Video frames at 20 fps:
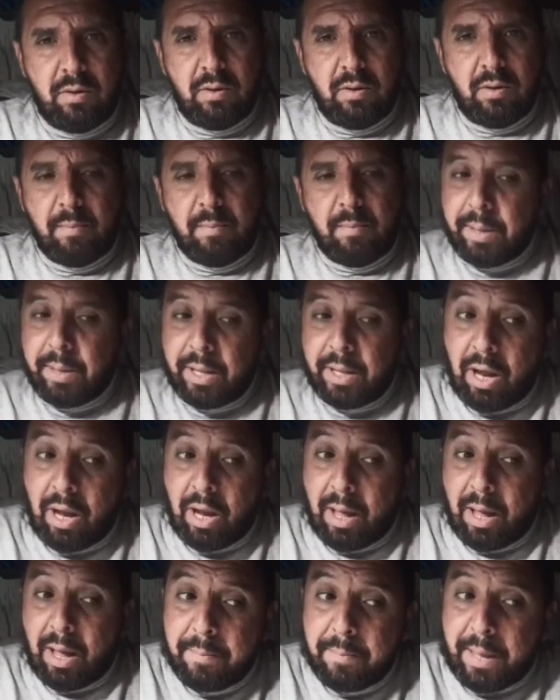Però la
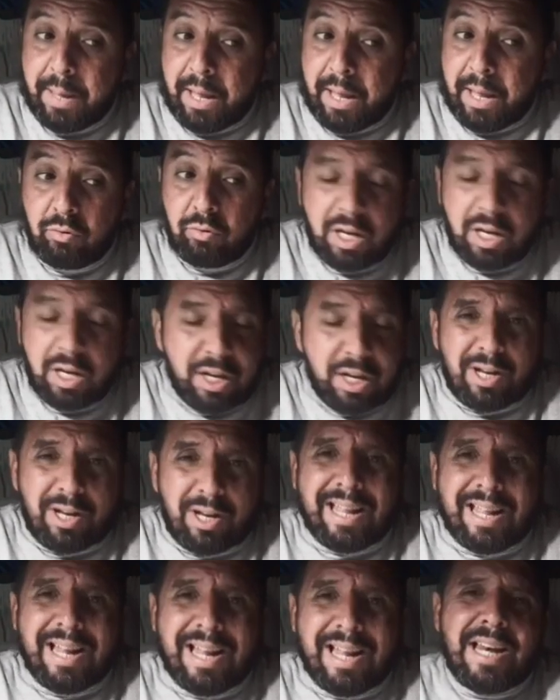Bibbia non dice
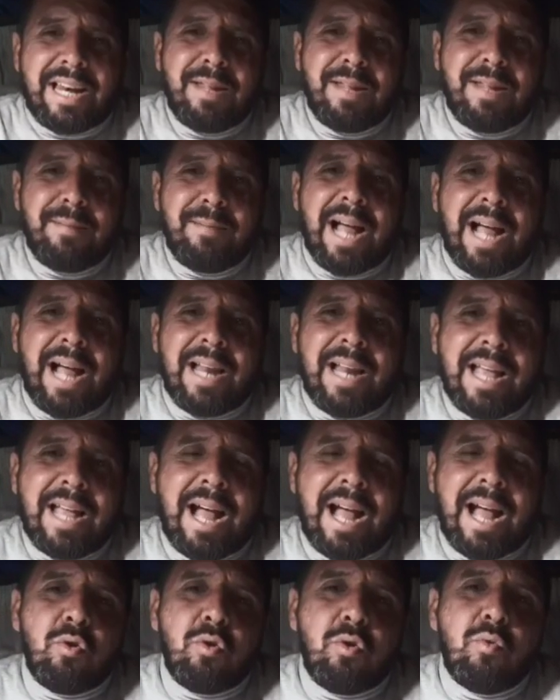che gli animali
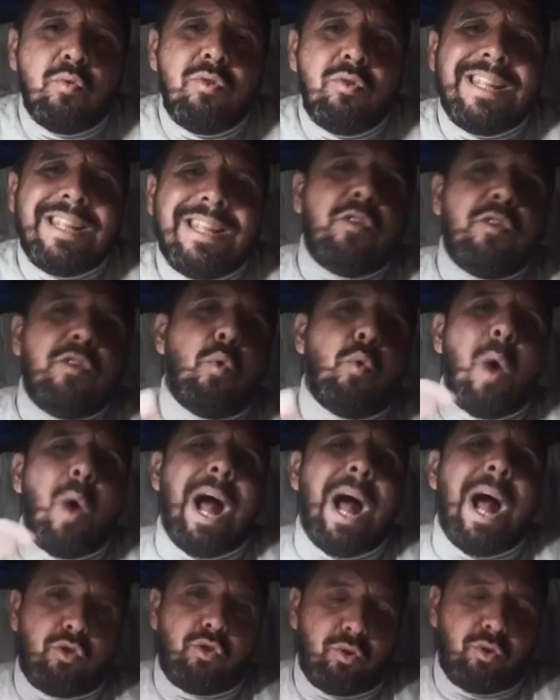hanno un
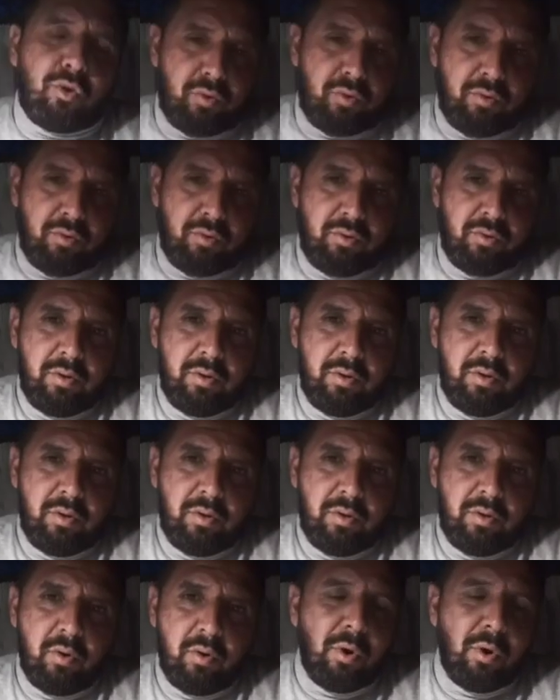linguaggio
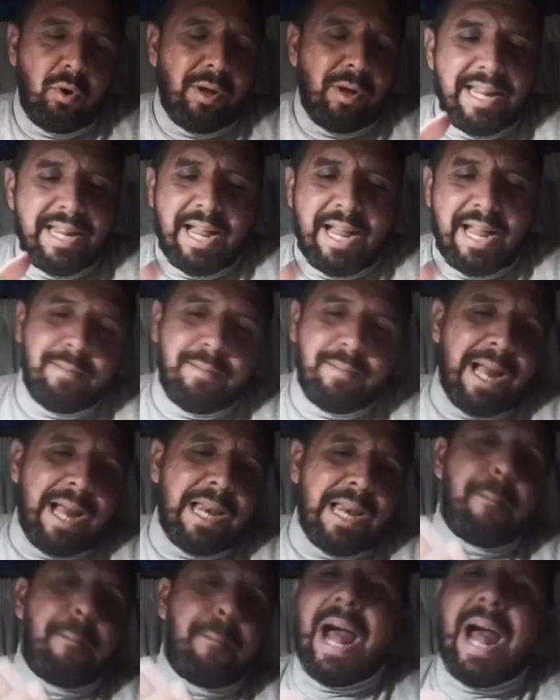o che gli animali
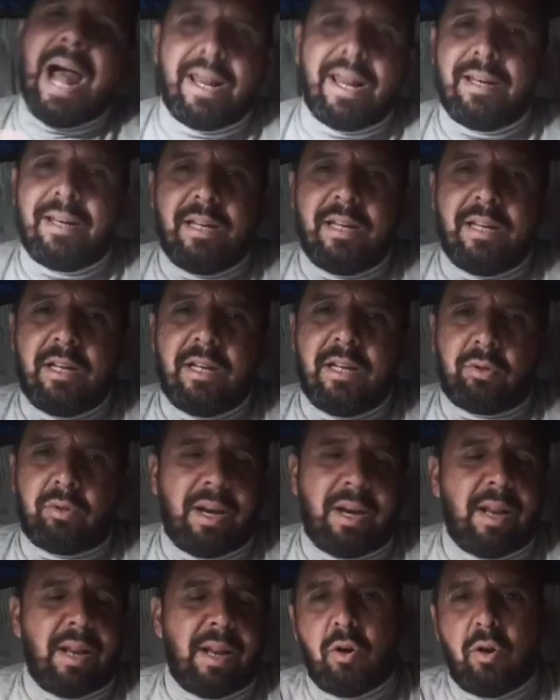parlino tra
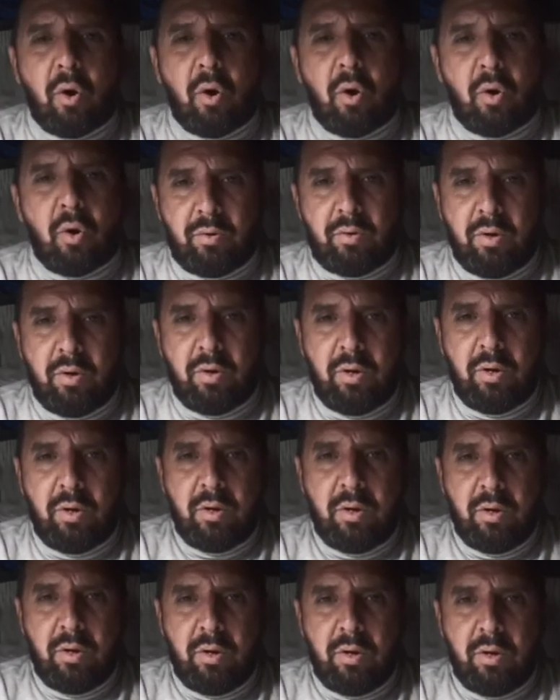di loro
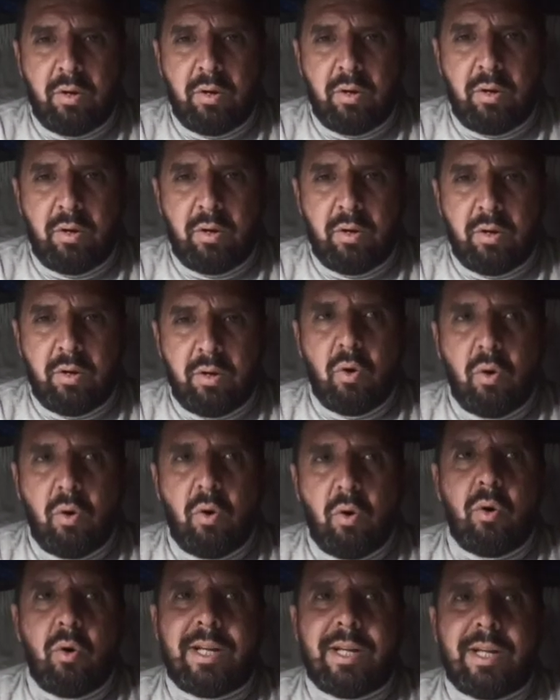
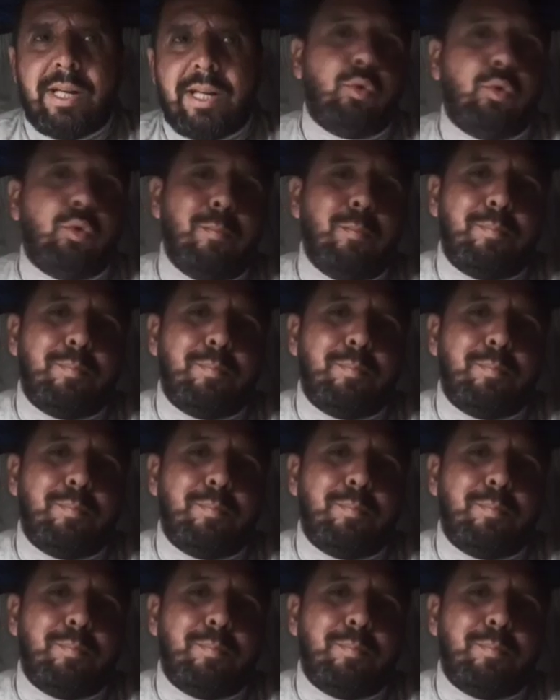o che tu puoi